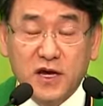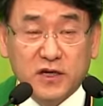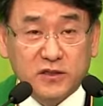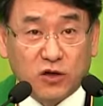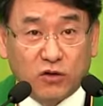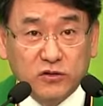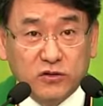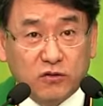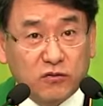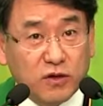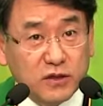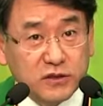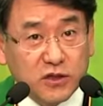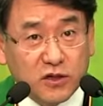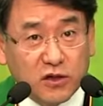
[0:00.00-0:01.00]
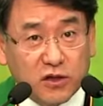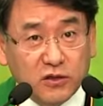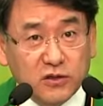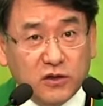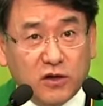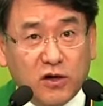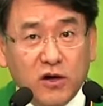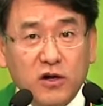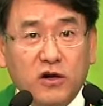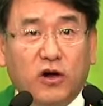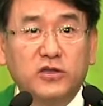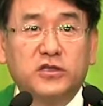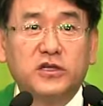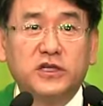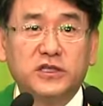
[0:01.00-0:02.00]
성령과 전혀
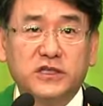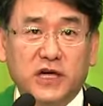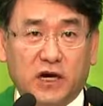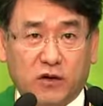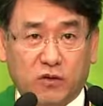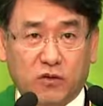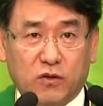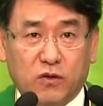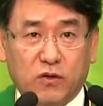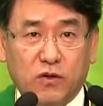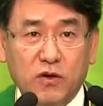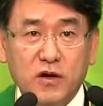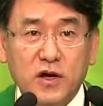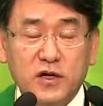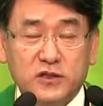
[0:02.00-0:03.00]
거스리지 않고